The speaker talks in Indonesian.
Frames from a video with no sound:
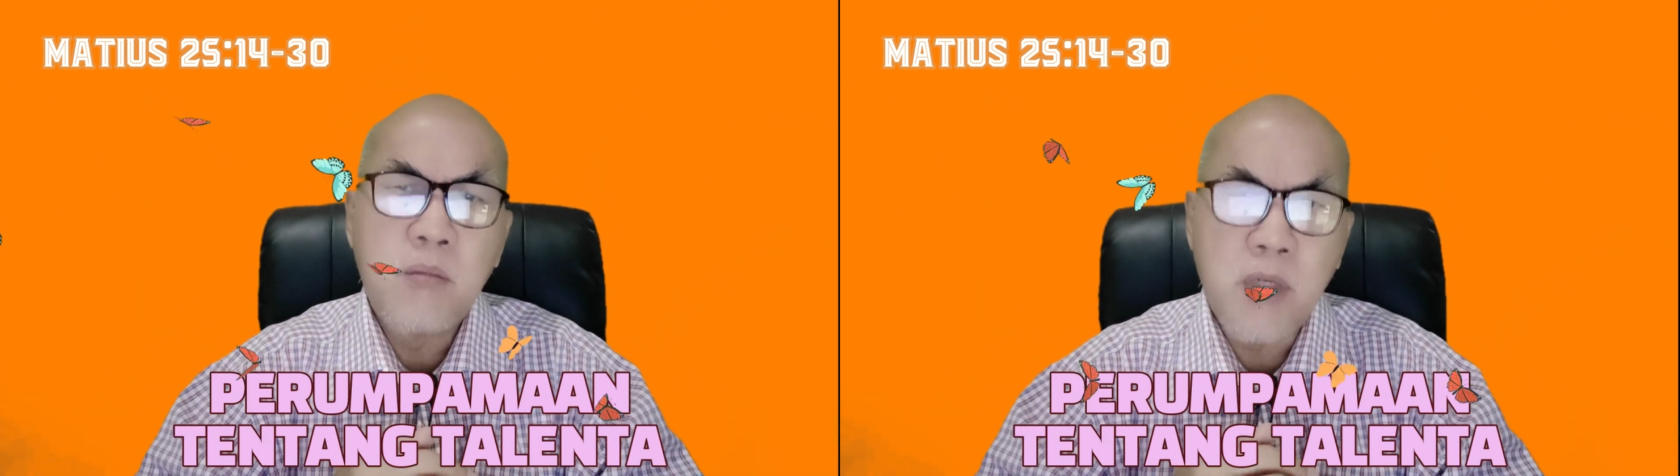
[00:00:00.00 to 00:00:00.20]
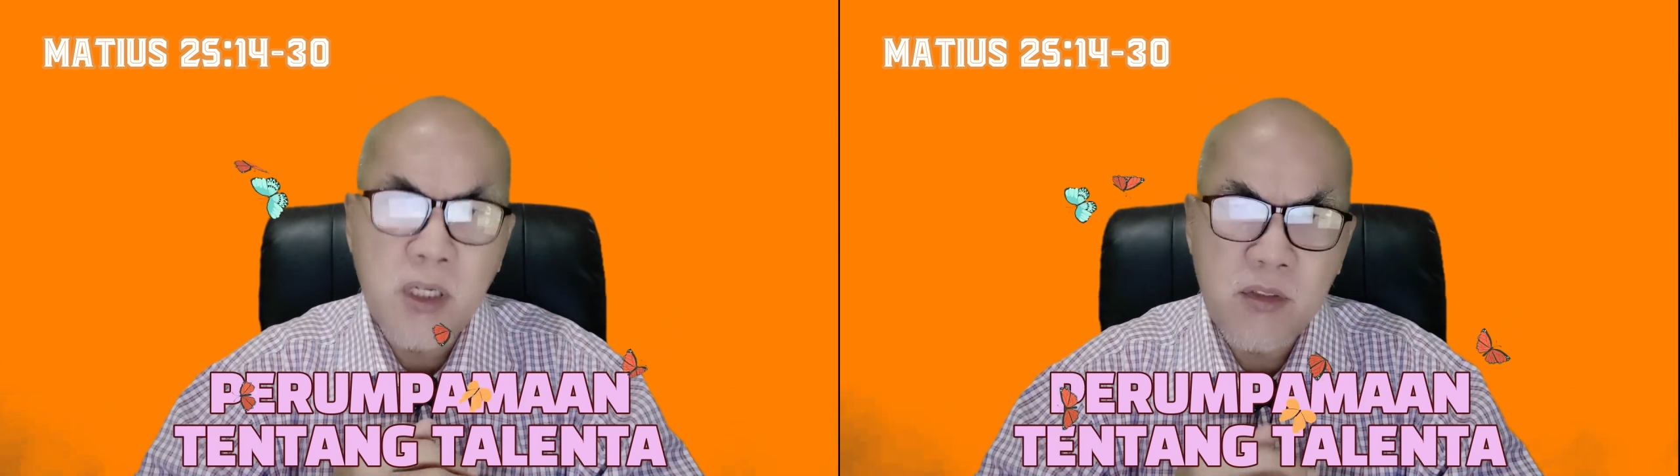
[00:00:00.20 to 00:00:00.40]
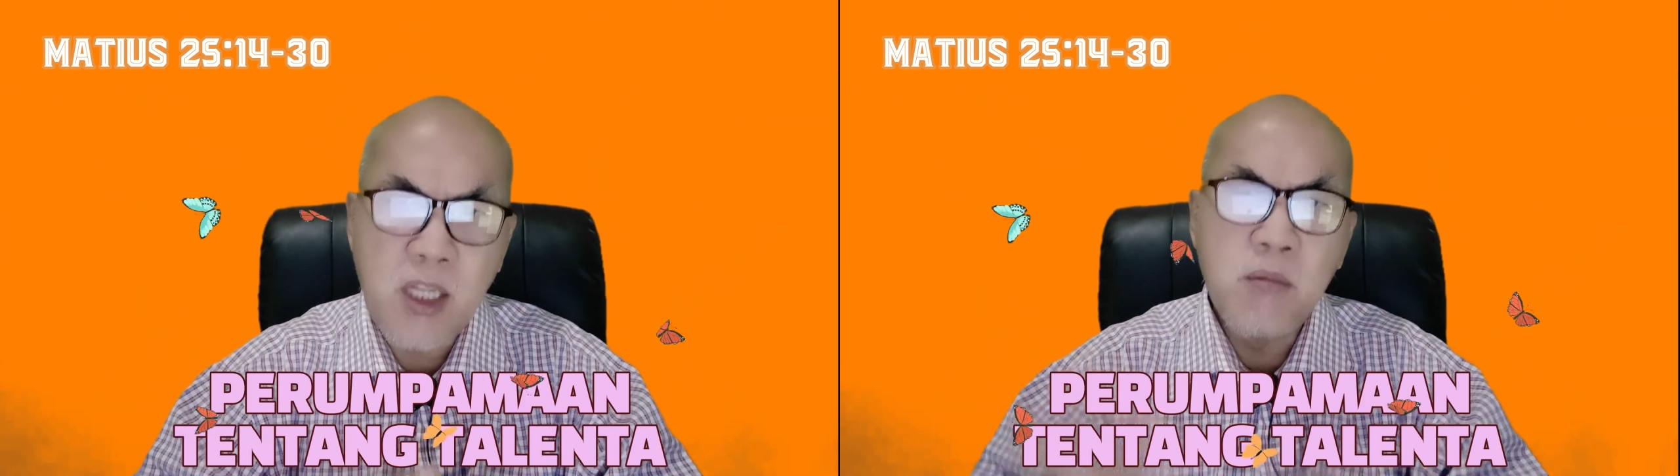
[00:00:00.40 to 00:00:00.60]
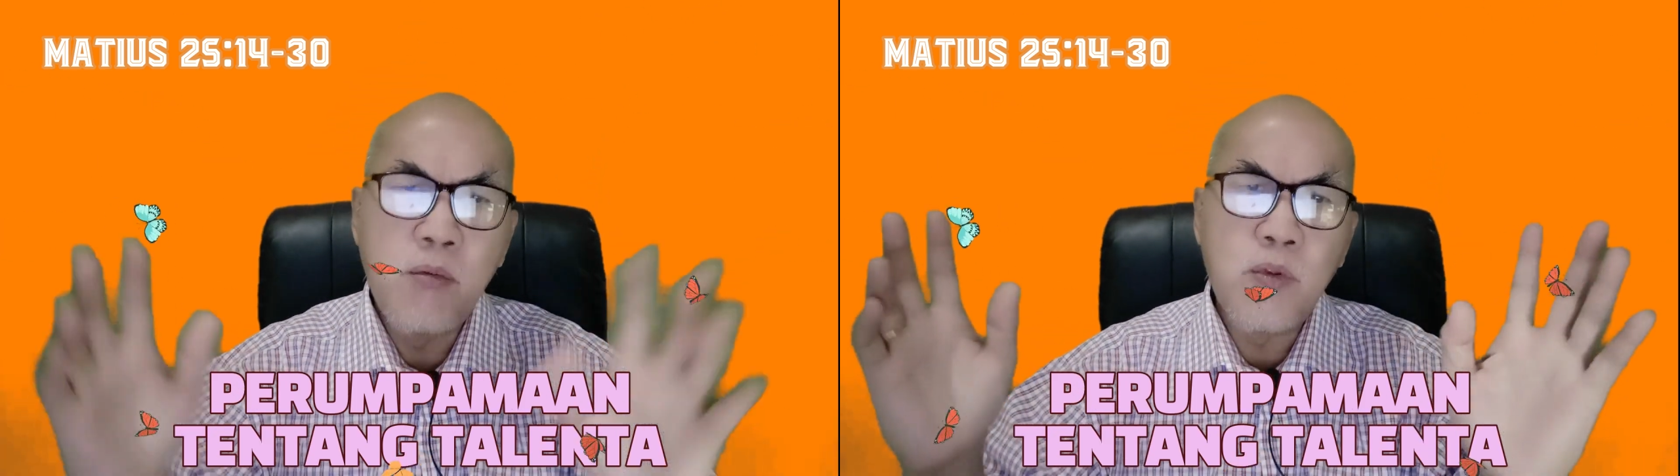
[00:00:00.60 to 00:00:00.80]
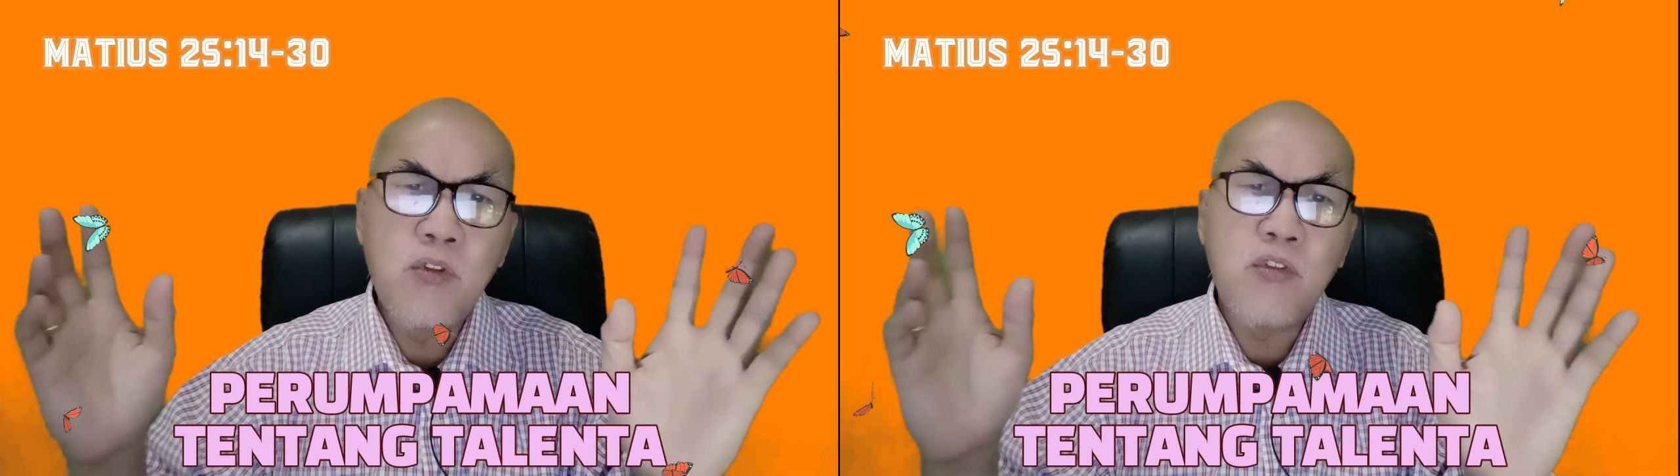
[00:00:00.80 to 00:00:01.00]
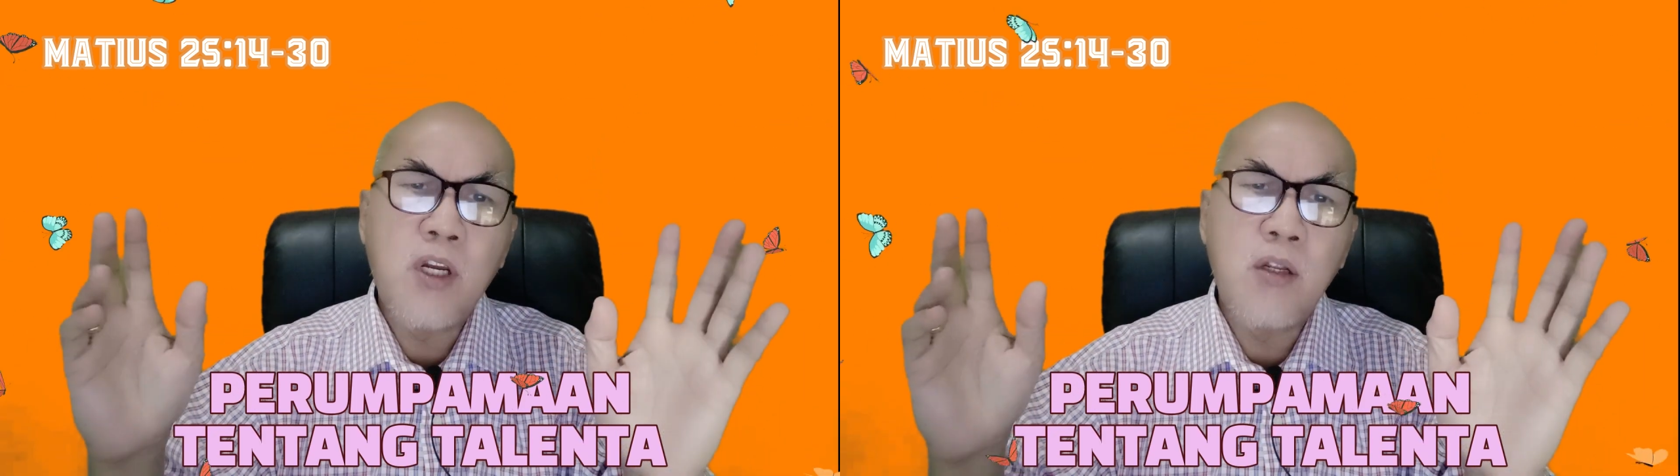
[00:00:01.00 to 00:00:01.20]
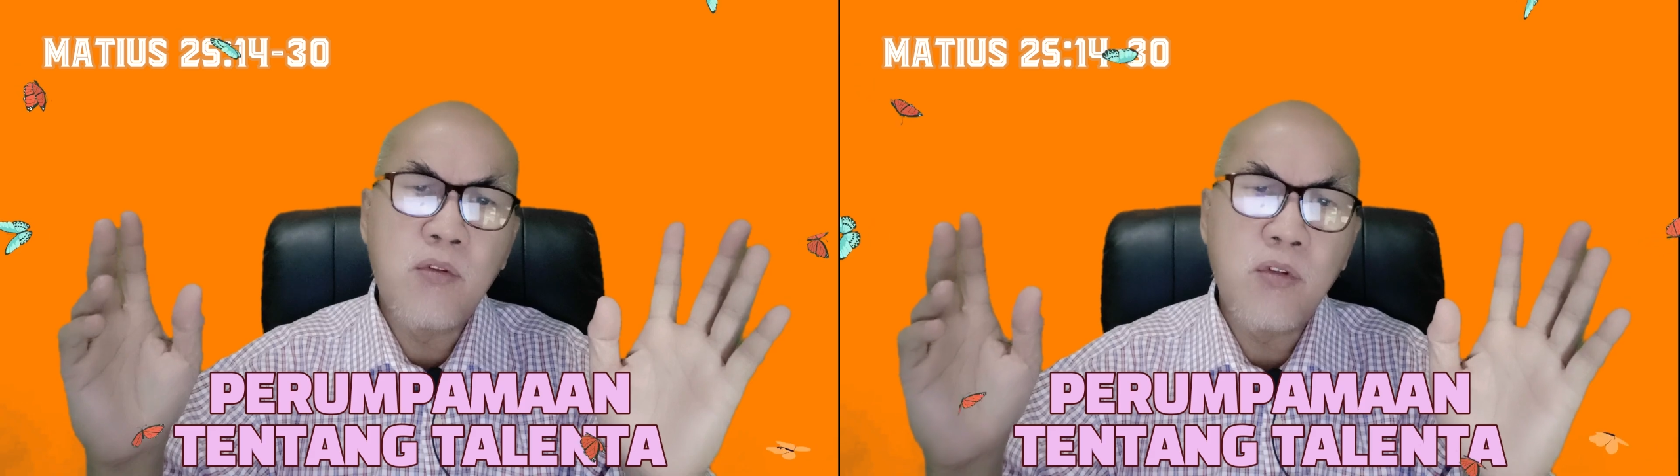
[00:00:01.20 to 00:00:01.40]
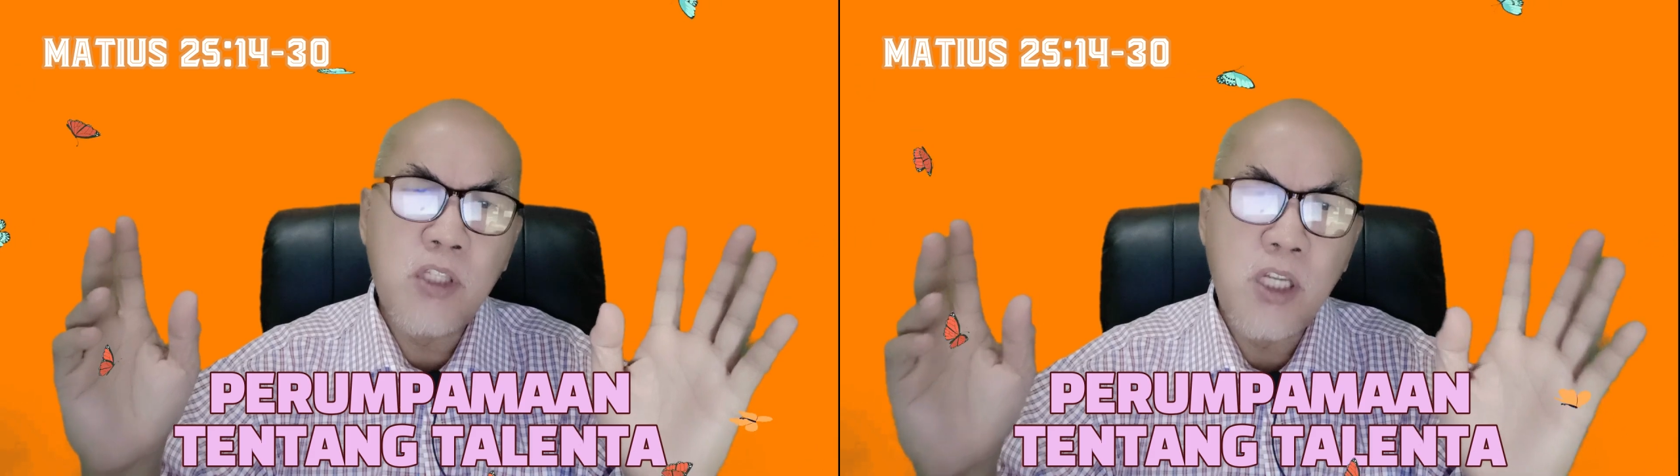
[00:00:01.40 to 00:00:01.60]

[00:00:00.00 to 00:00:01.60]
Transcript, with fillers: Maka saya memutuskan untuk